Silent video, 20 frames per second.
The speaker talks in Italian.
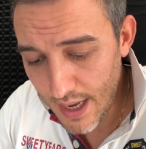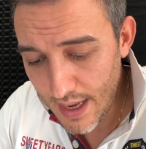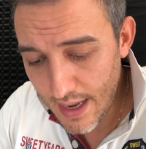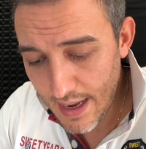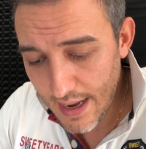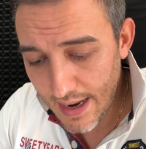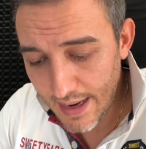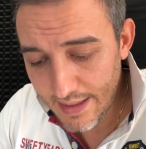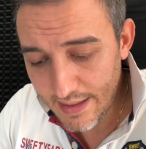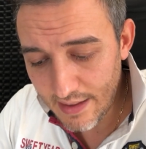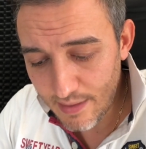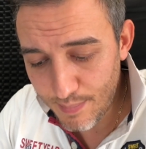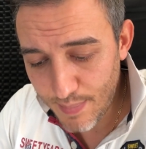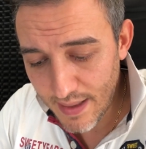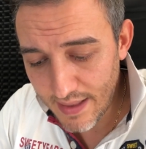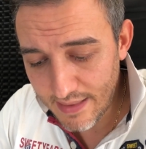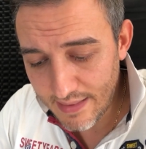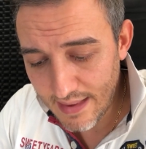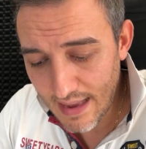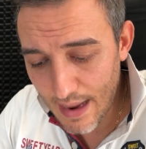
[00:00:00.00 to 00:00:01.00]
È
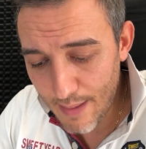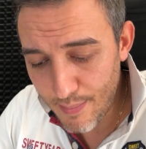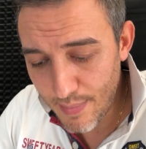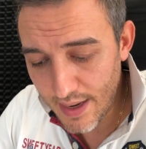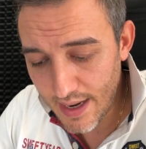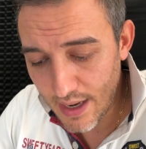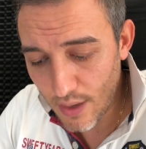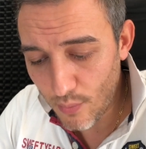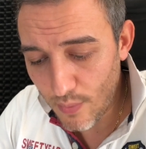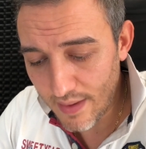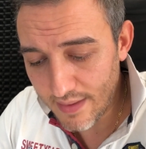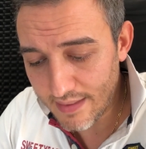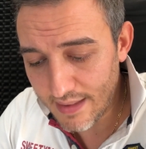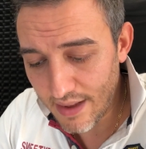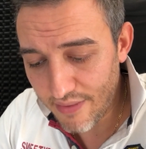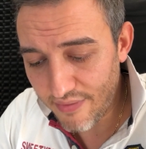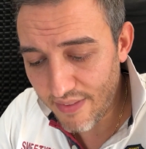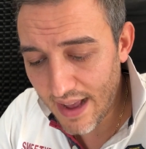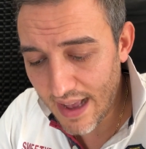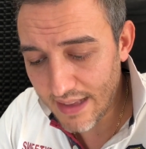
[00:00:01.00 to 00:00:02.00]
indispensabile in questa
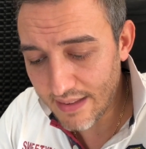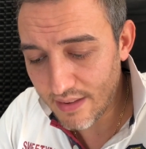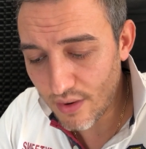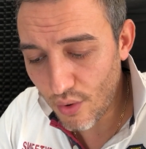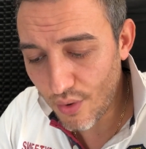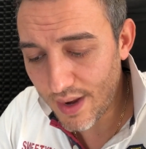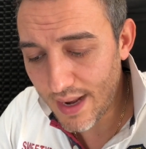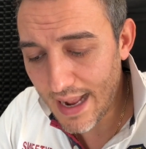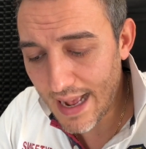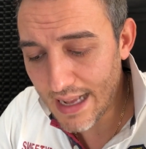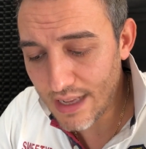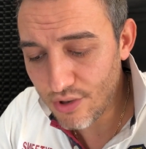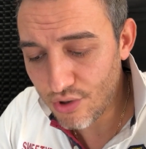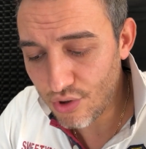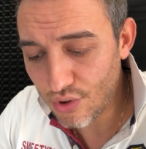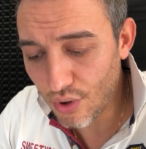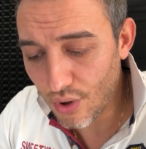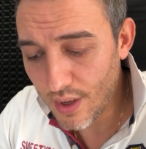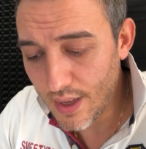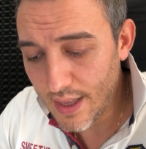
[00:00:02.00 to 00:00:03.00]
fase un
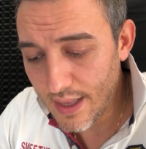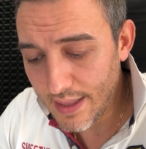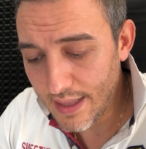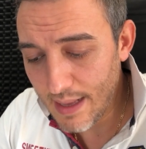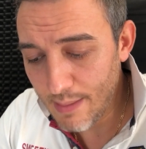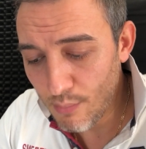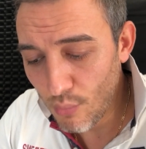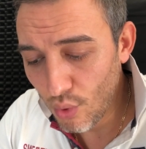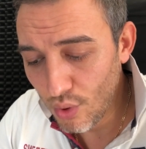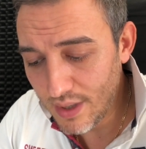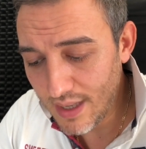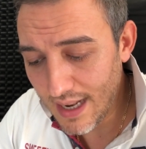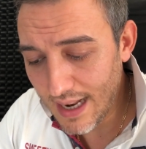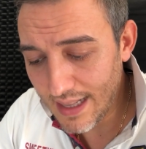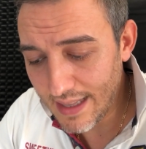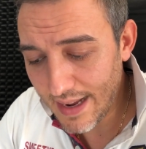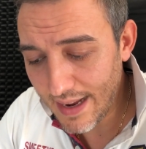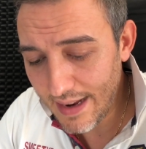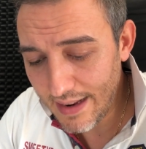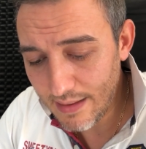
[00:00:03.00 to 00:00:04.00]
rilancio del
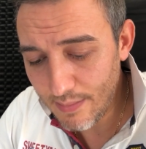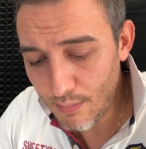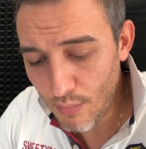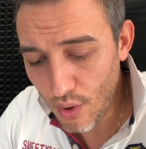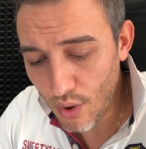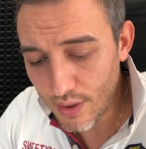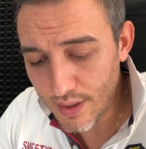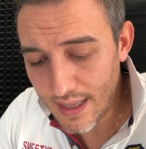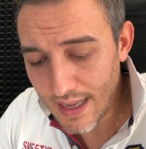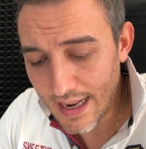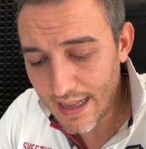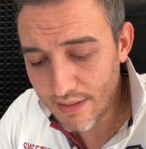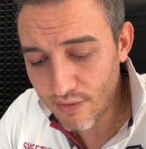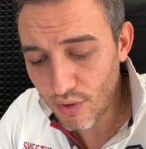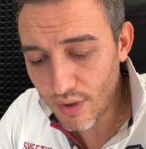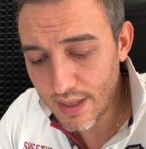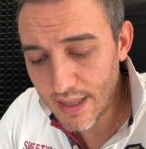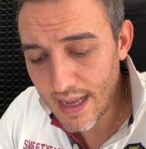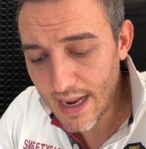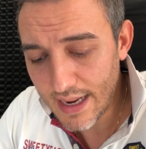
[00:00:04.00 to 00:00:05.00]
multilaterismo, della
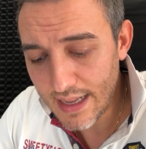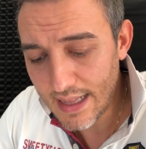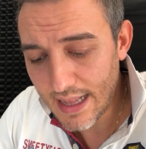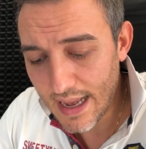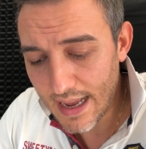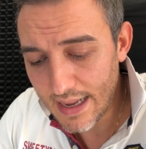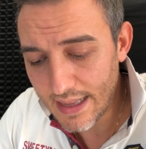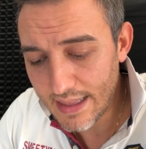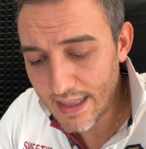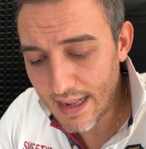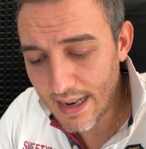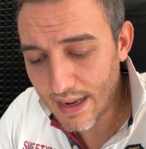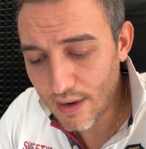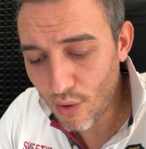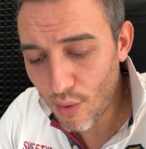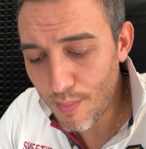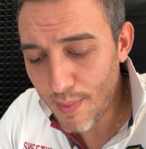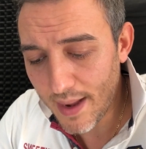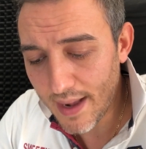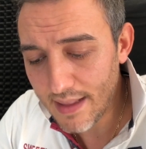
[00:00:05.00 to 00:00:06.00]
solidarietà e della
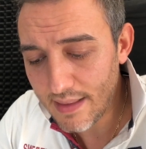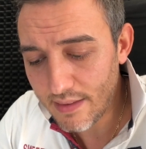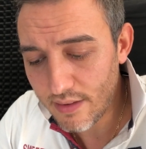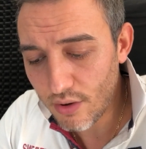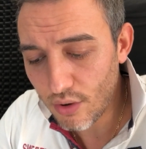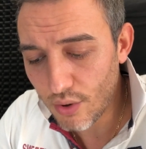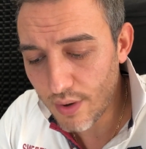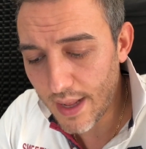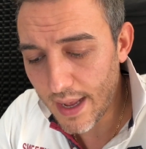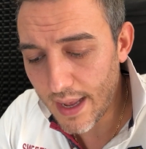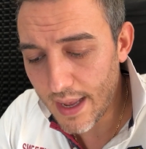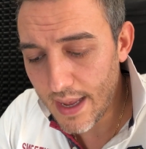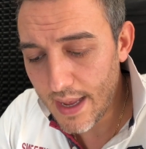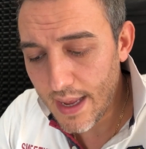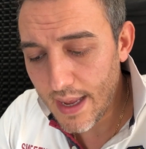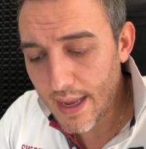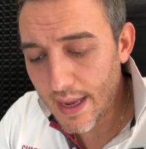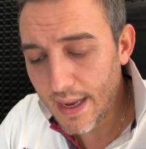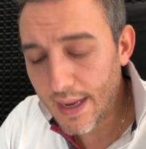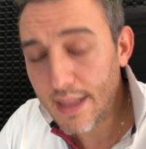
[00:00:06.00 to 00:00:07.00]
cooperazione
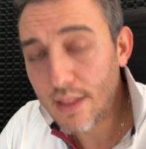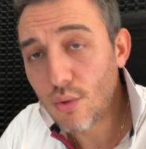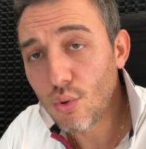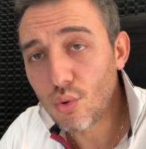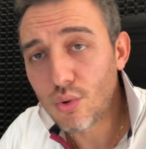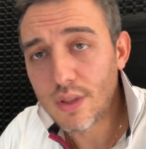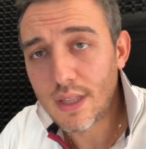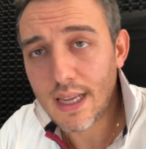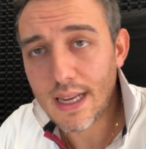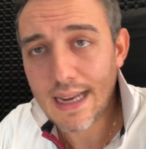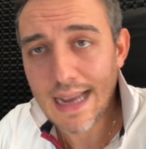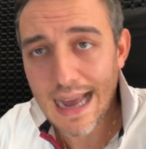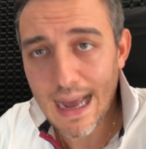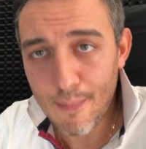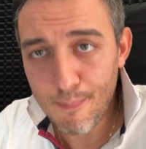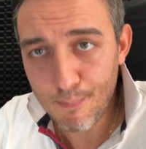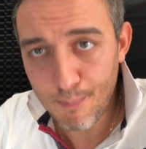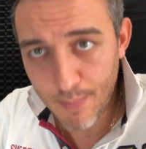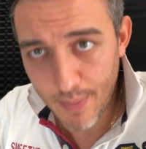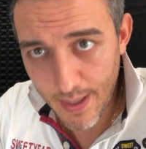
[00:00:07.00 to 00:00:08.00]
in tutti i
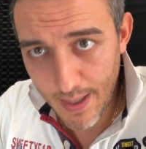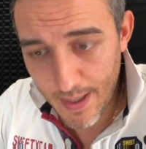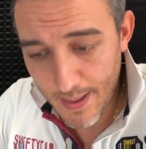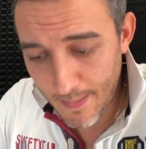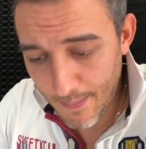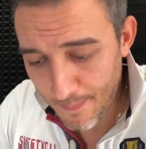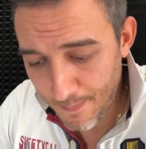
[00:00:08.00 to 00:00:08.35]
campi.